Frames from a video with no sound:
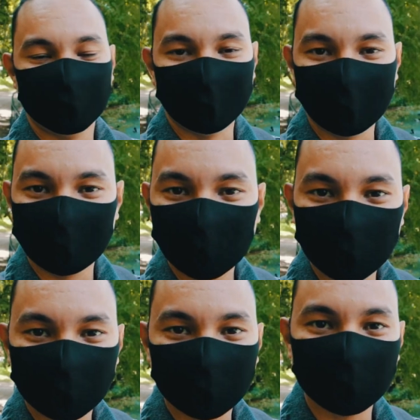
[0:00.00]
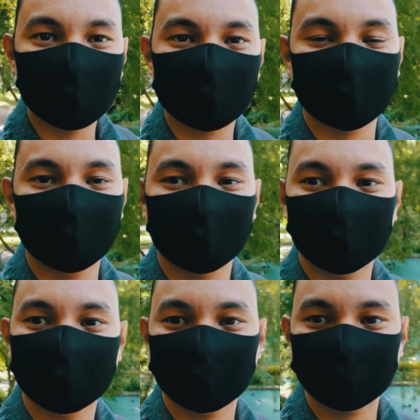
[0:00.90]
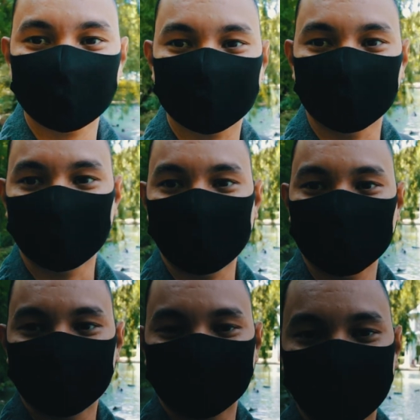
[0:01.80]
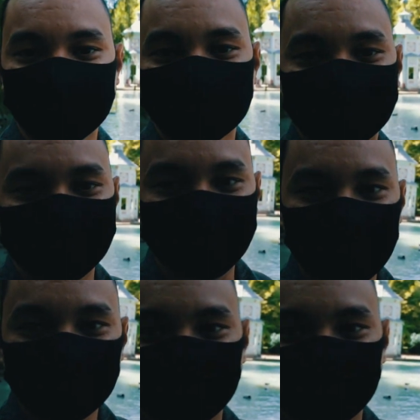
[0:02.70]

final no todos los sitios con agua están cerrados